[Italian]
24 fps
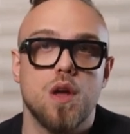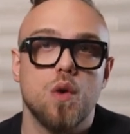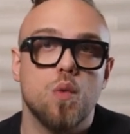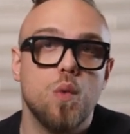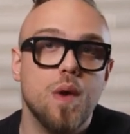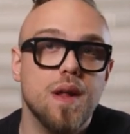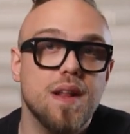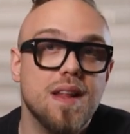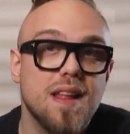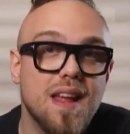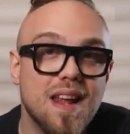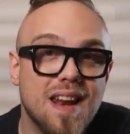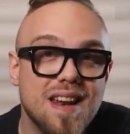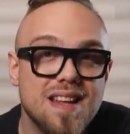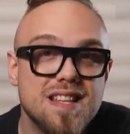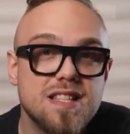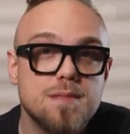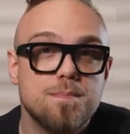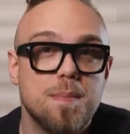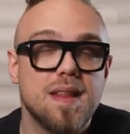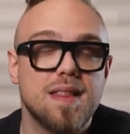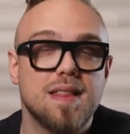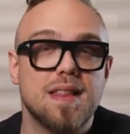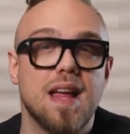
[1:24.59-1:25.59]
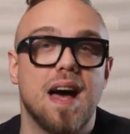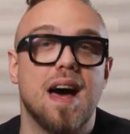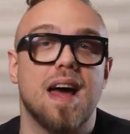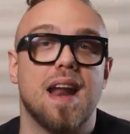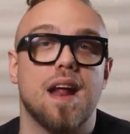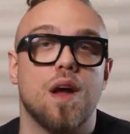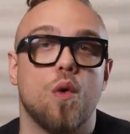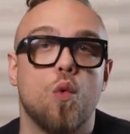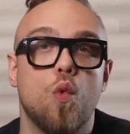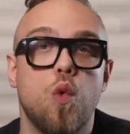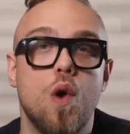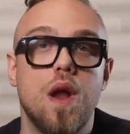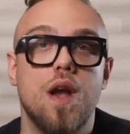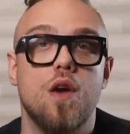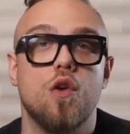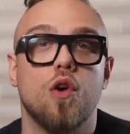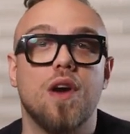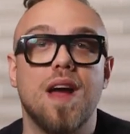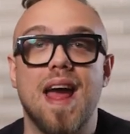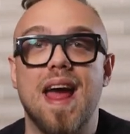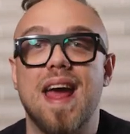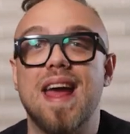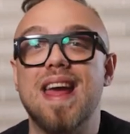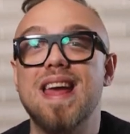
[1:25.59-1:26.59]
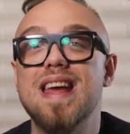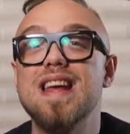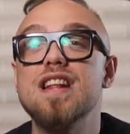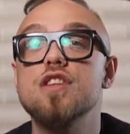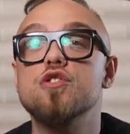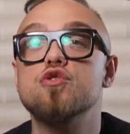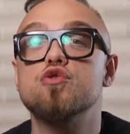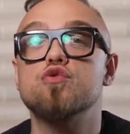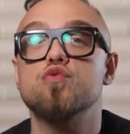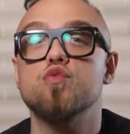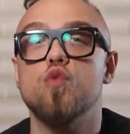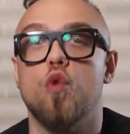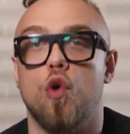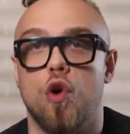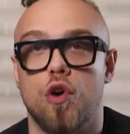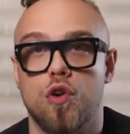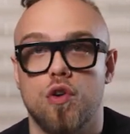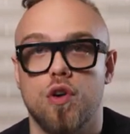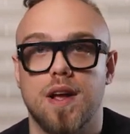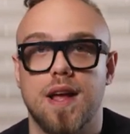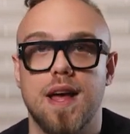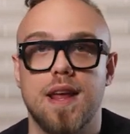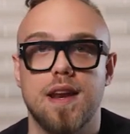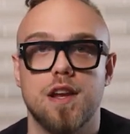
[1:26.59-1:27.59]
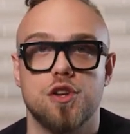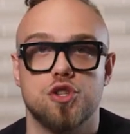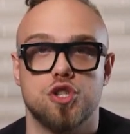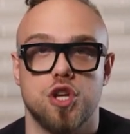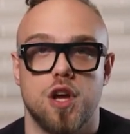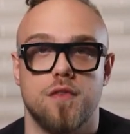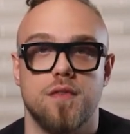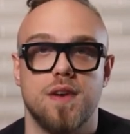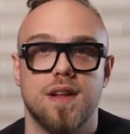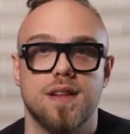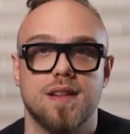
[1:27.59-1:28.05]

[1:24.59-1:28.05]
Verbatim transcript: quindi rispettare quello che è il suono che riceve